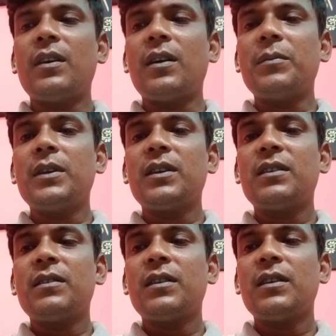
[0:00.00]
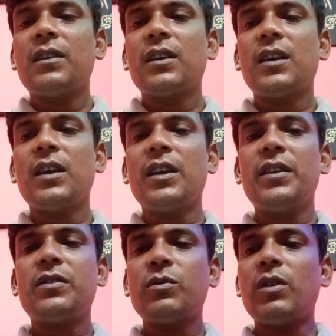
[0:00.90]
আমি কে
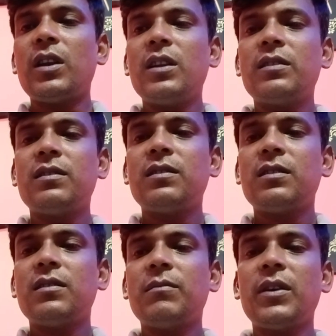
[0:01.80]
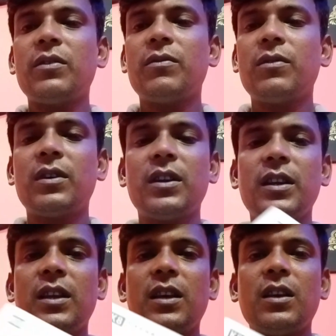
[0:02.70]
এইট ওয়ারলেস মাইক্রোফোনটি
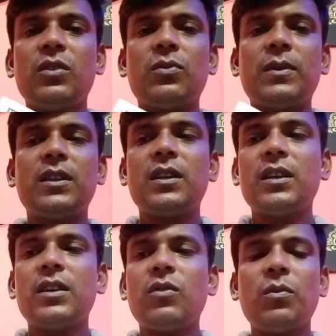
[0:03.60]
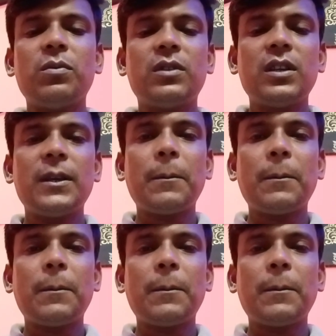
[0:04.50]
তোমাদেরকে ওপুতে